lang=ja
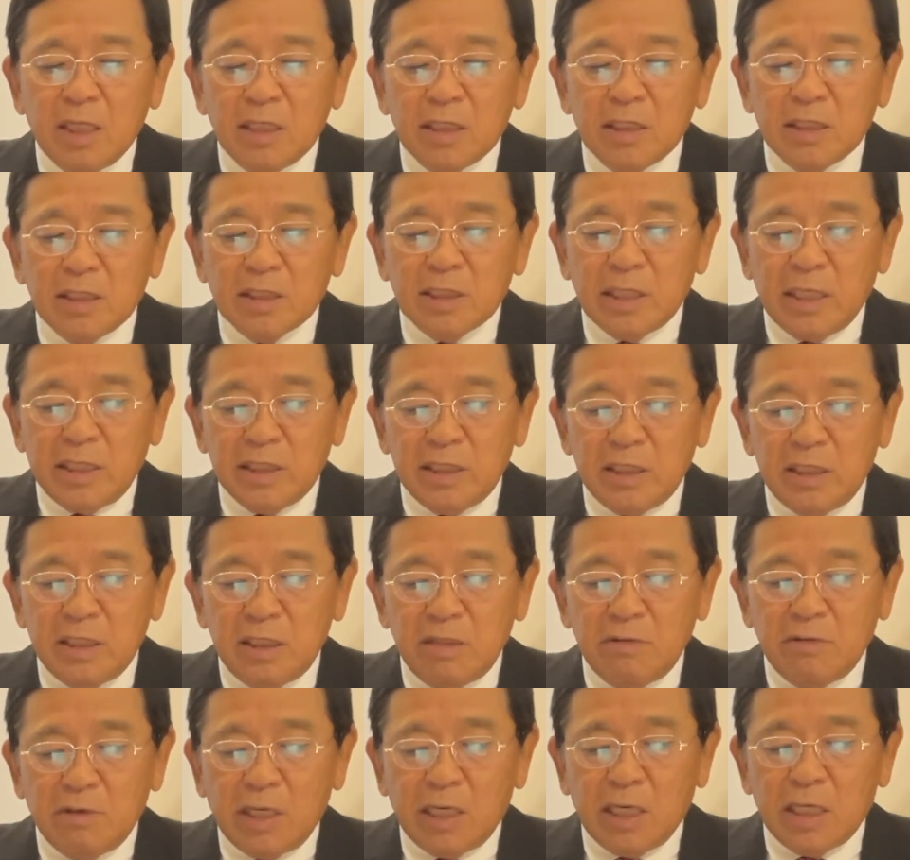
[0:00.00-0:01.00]
最近
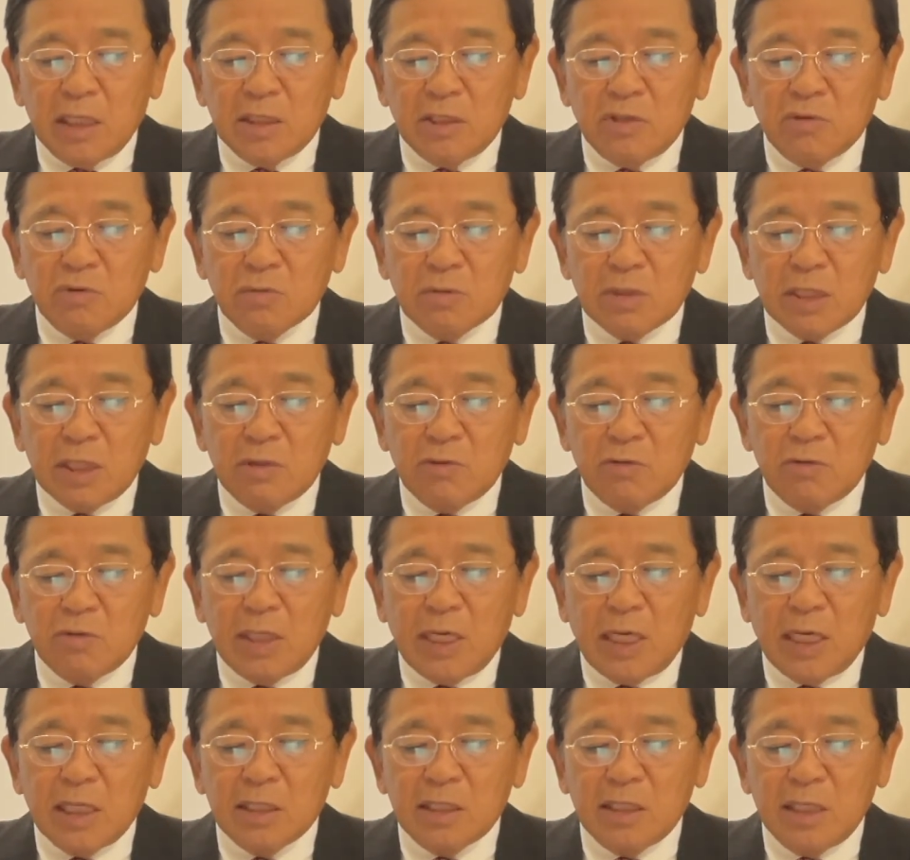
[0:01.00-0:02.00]
では持続可能
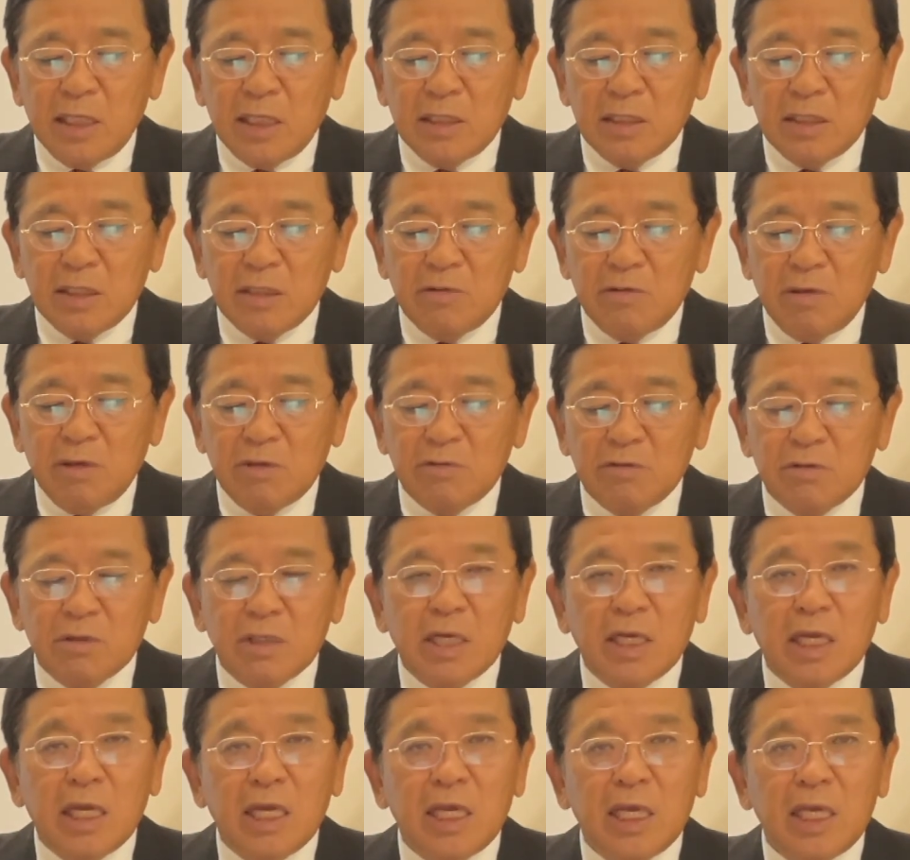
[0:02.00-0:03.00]
な発展、いわゆる
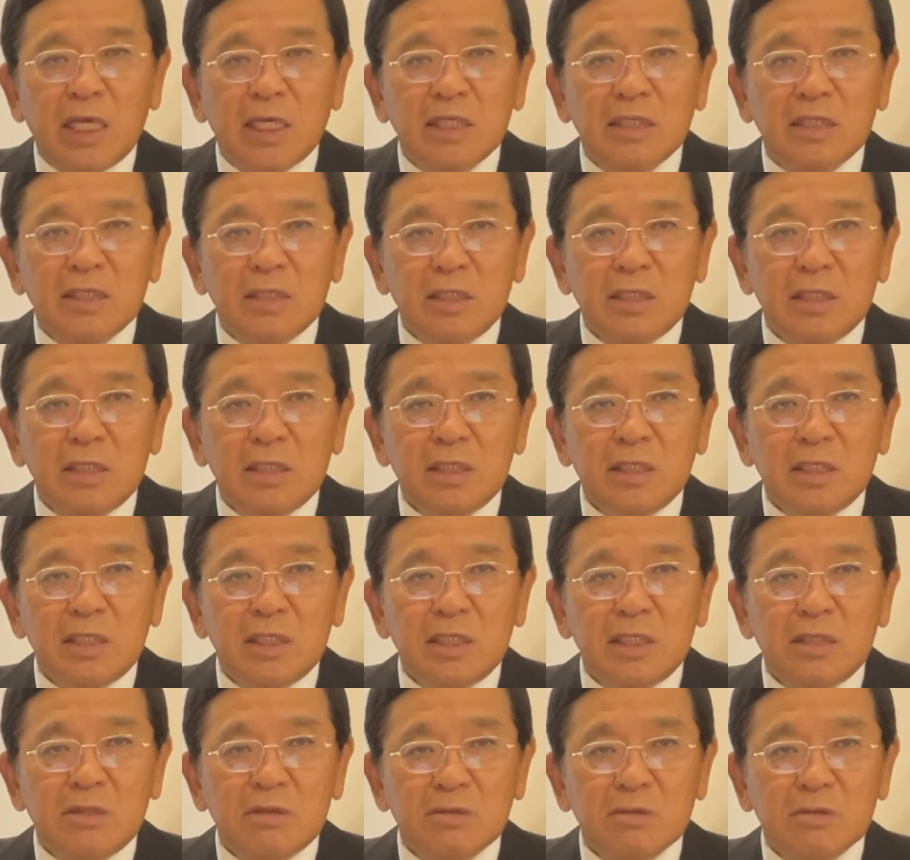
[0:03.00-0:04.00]

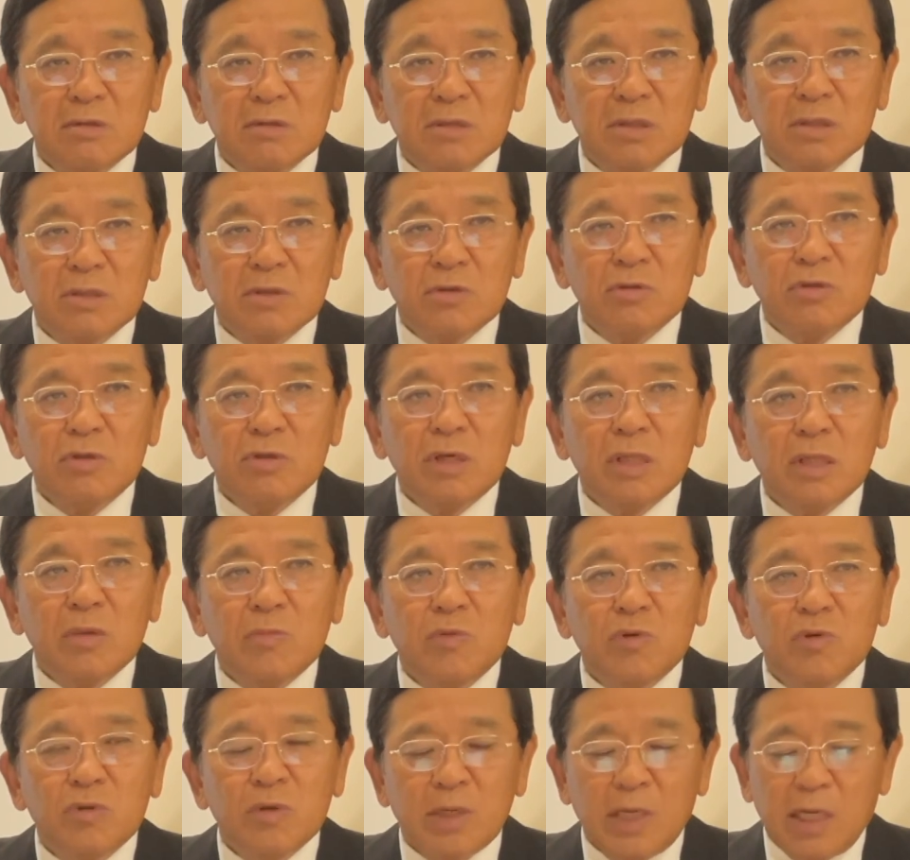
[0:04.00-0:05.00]
SDGs というような
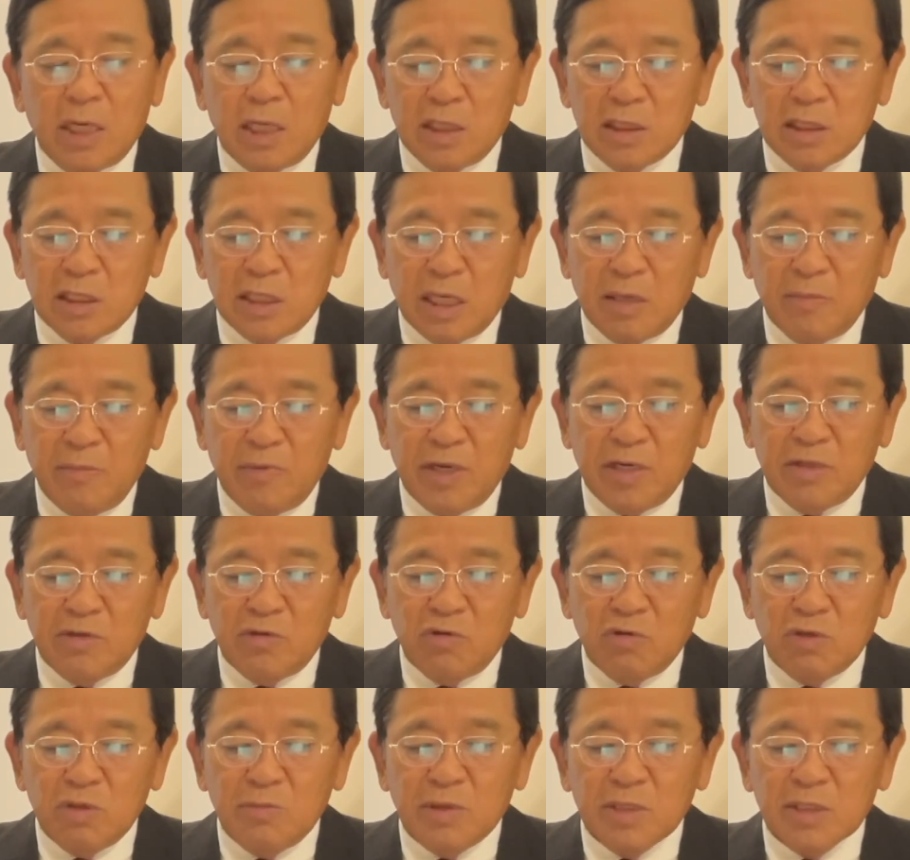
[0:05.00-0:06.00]
ものが叫ばれ
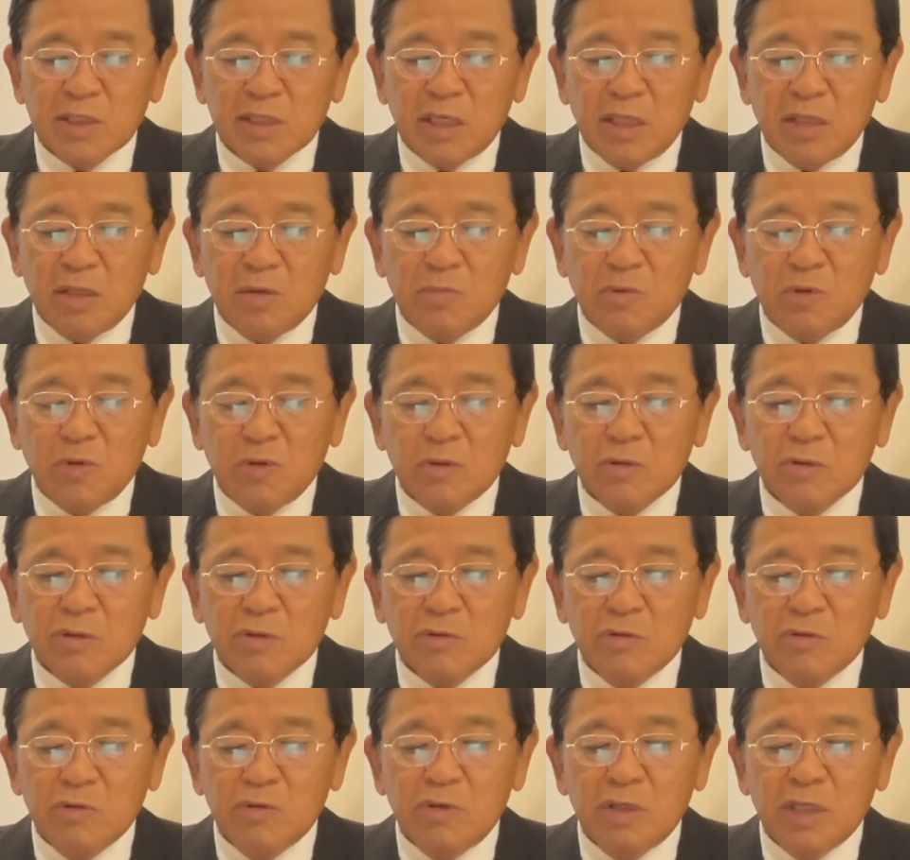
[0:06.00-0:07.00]
ておりますけれども、
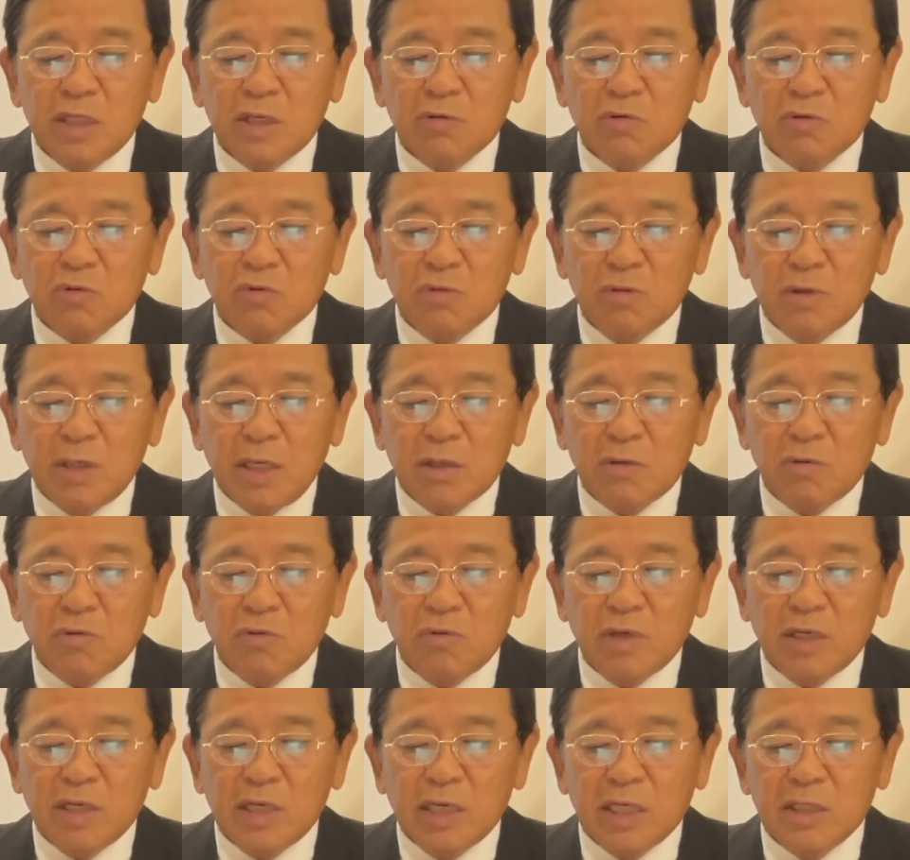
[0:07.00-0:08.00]
このようなことがこ
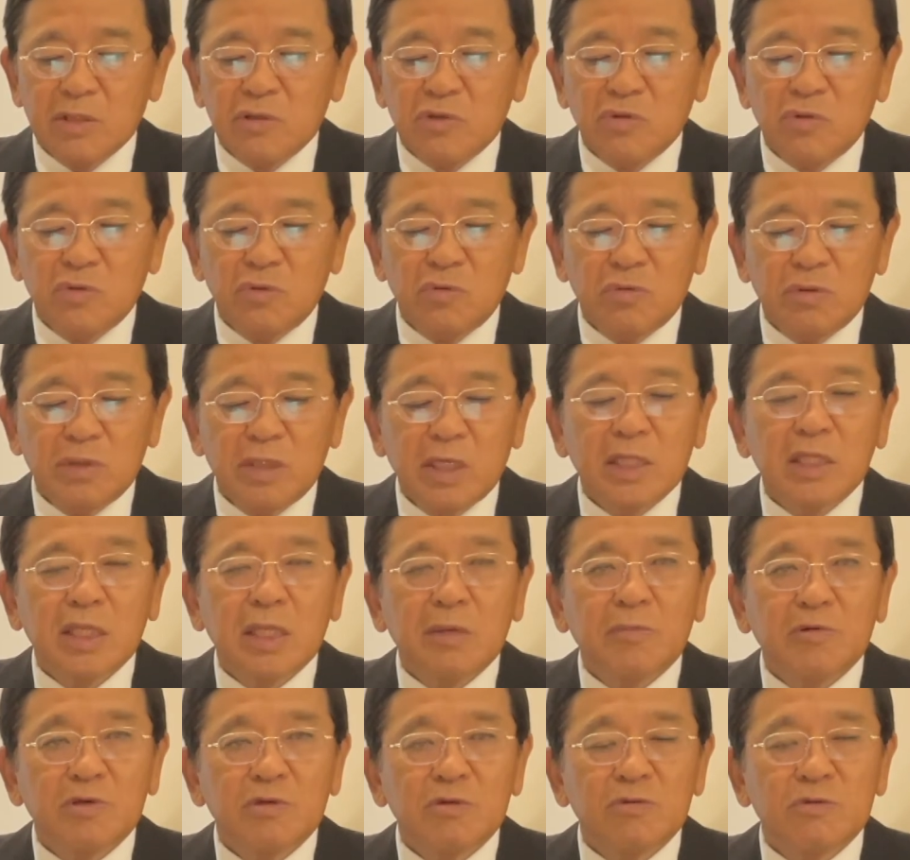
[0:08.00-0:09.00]
れから重要になって
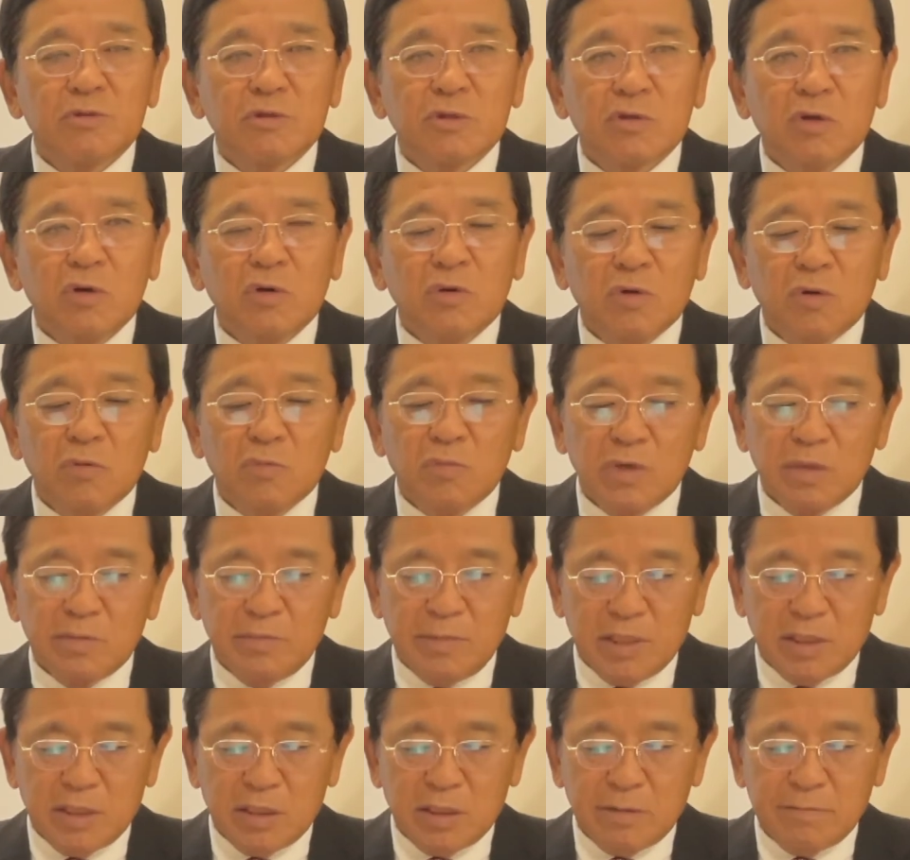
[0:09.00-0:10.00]
くると思い
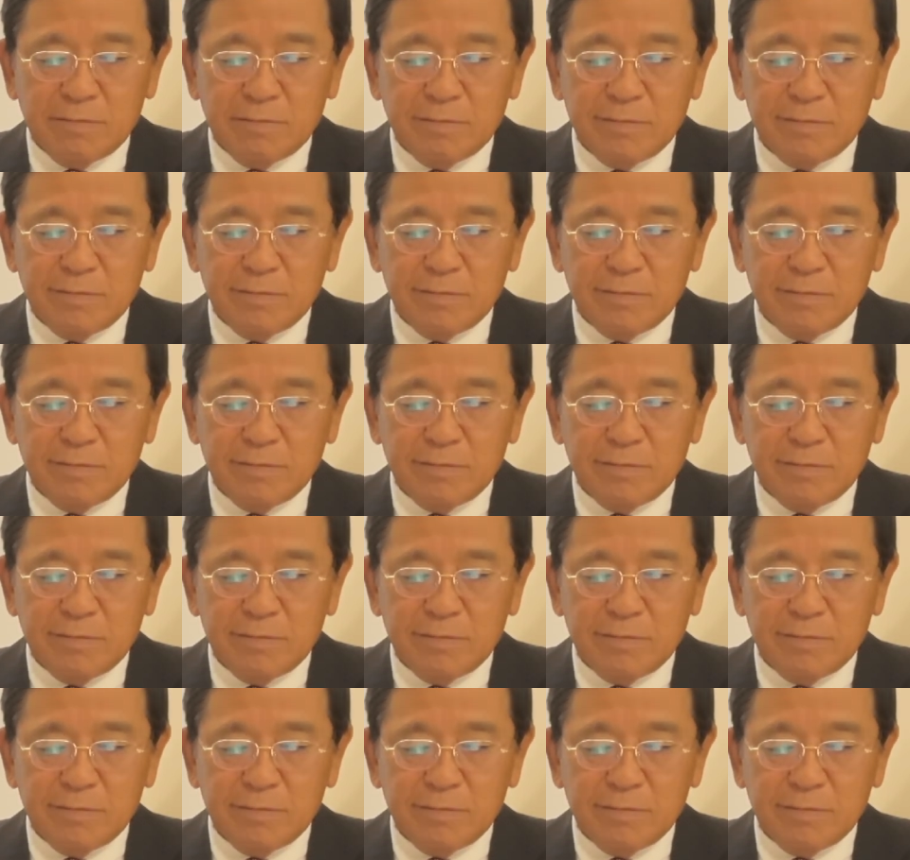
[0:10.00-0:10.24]
ます。